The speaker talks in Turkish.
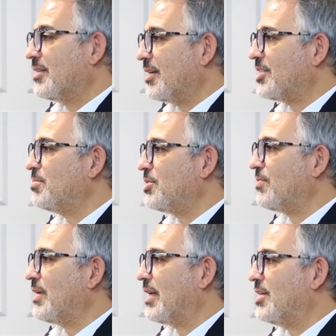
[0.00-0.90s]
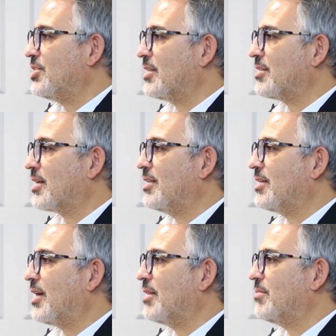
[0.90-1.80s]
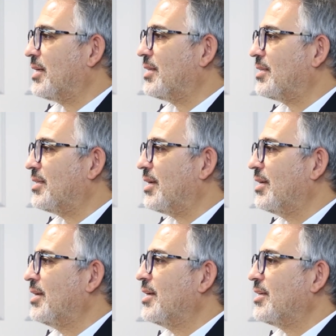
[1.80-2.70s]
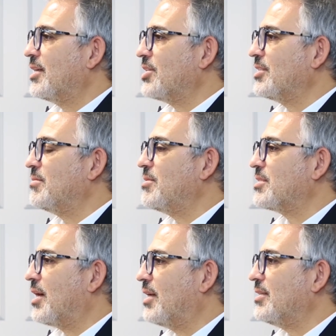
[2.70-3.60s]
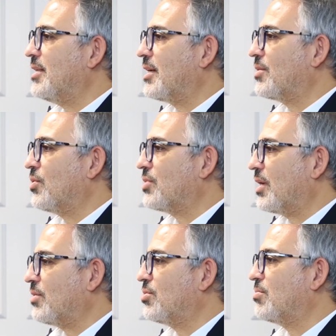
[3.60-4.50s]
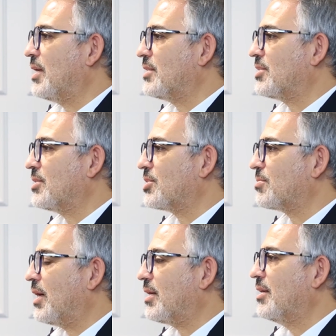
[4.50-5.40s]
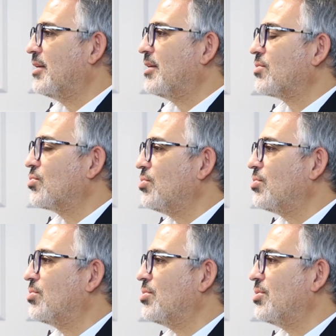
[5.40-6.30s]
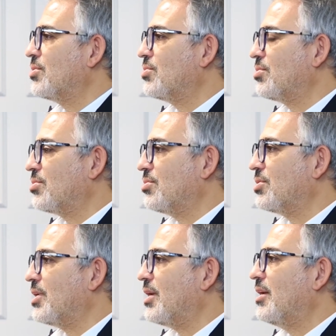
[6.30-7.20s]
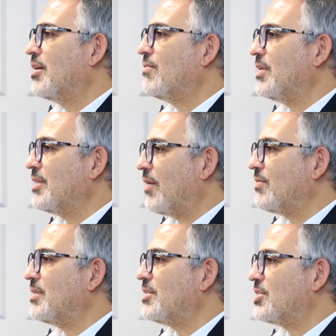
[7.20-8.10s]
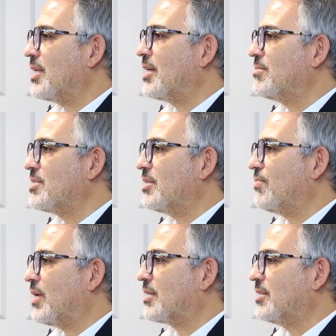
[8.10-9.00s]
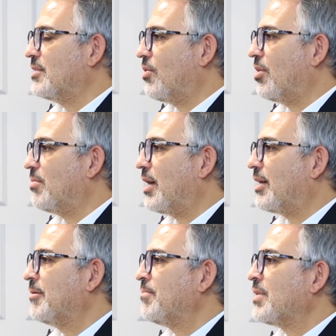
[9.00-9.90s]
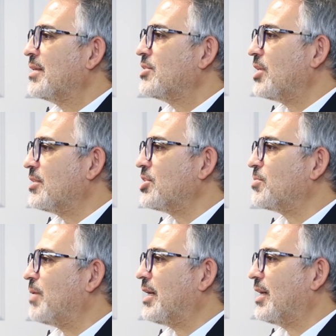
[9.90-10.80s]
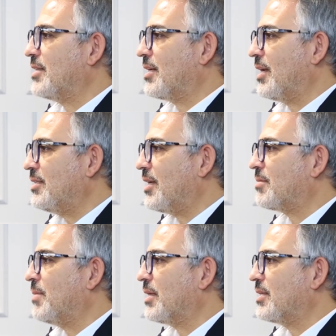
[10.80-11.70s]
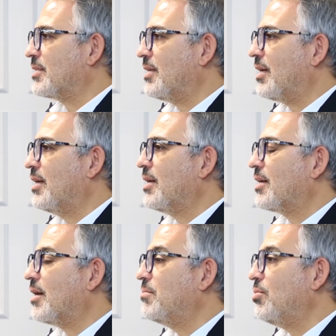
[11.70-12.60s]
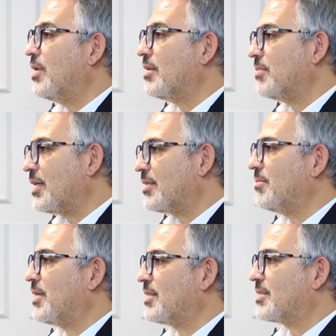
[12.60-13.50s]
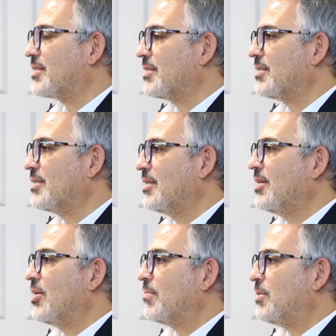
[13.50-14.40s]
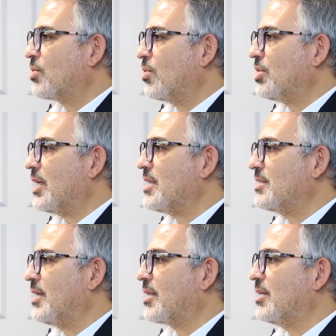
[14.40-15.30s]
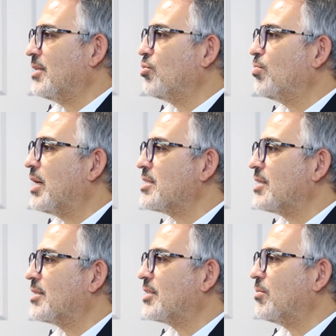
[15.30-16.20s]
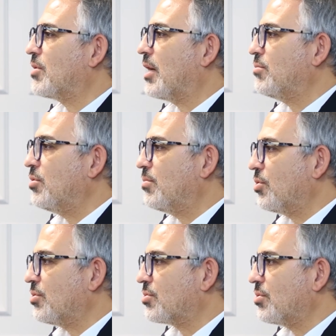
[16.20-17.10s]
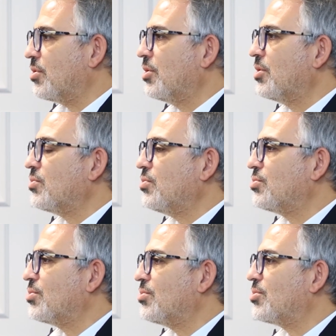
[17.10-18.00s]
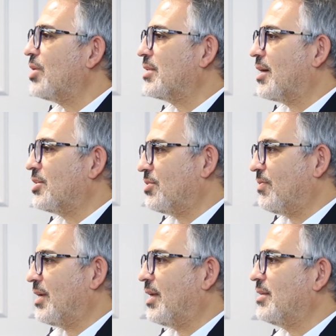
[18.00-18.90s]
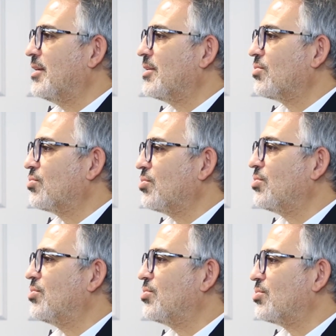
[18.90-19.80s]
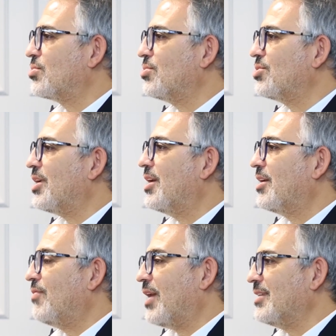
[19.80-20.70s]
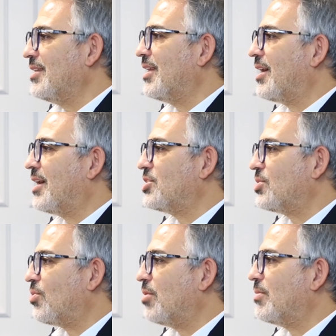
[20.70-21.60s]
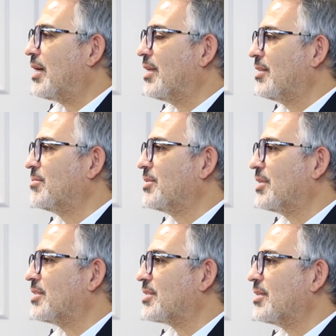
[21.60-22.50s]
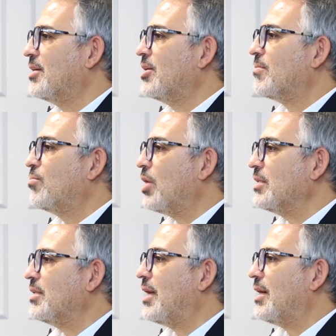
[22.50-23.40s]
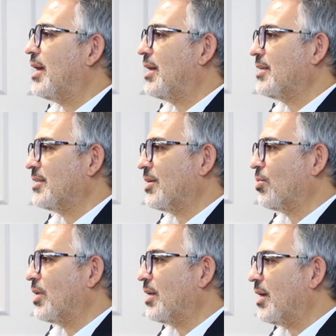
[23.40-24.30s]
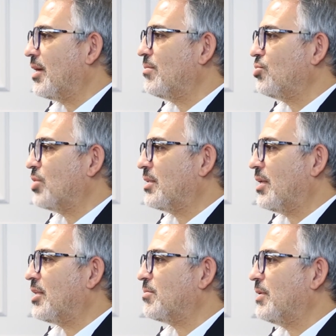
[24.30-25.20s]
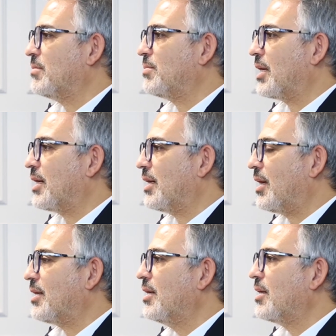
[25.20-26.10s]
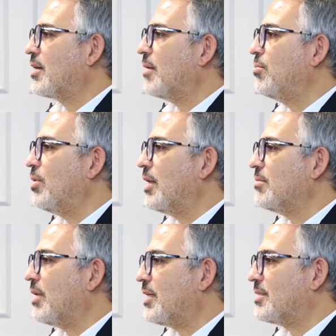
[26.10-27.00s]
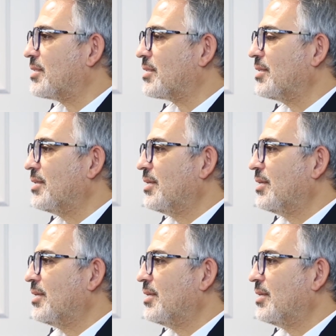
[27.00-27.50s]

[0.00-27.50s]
Geçmiş ve geleceğe takılı kalmak yerine yaşadığımız an ile kontak kurmaya çalışmak, duygu, düşünce ve davranışlarımızın farkında olmak, çatışmak ya da reddetmek yerine kabullenmek demektir. Psikolojik esnekliğin bu bahsettiğim kabul boyutu üzüntü ya da acı veren duygu, düşünce ve anılara açık olmak anlamındadır. Bu anılarla ya da olaylarla mücadele etmeyi bırakarak kabullenmektir.